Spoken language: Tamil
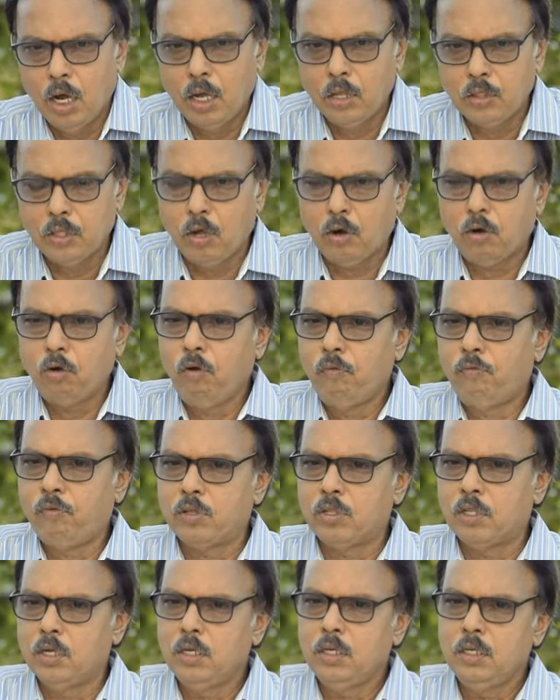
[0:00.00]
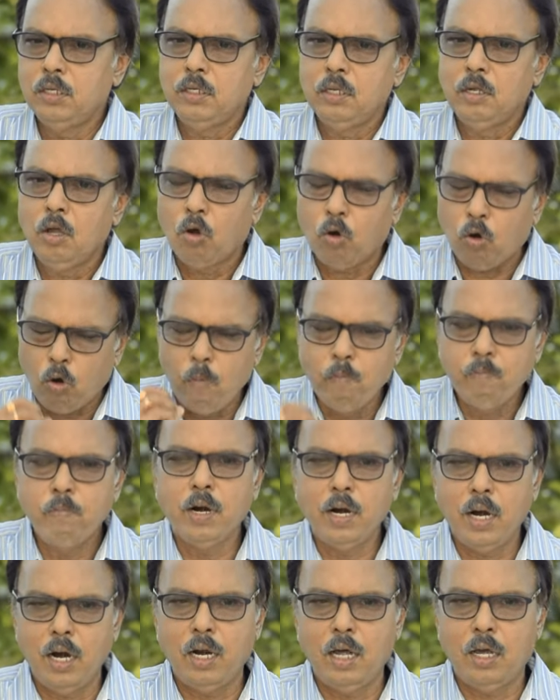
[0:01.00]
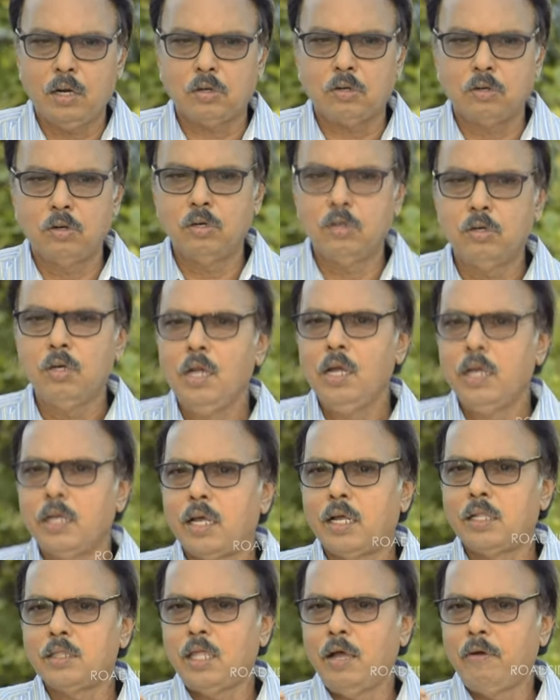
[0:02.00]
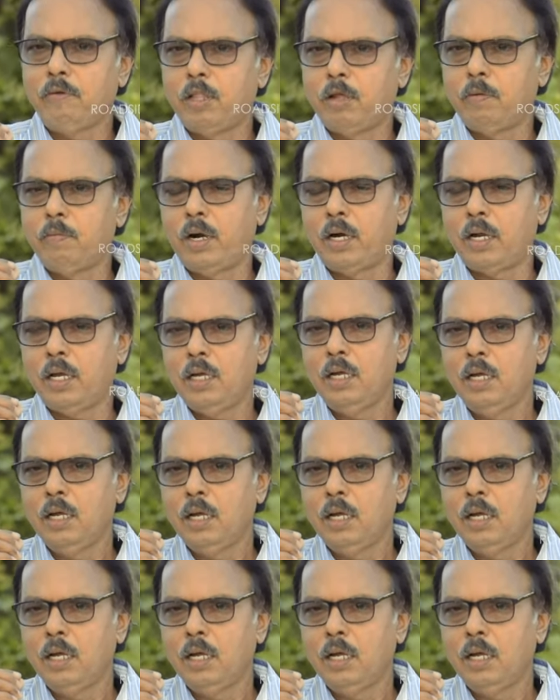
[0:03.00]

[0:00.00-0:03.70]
இந்த ரூப் வந்து ரொம்ப நல்லா இருக்கும் எந்த விதமான